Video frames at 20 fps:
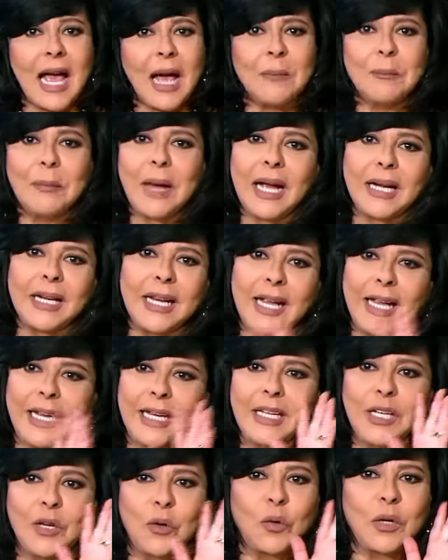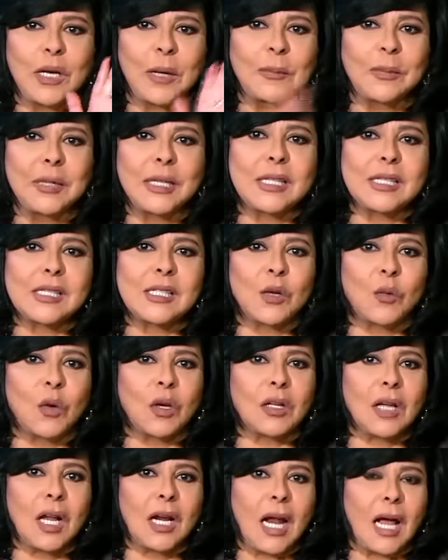اما احنا يا عيني كنا بنغزل
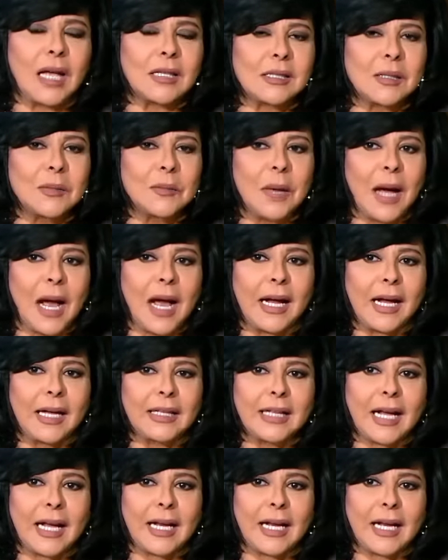والله العظيم بحاجات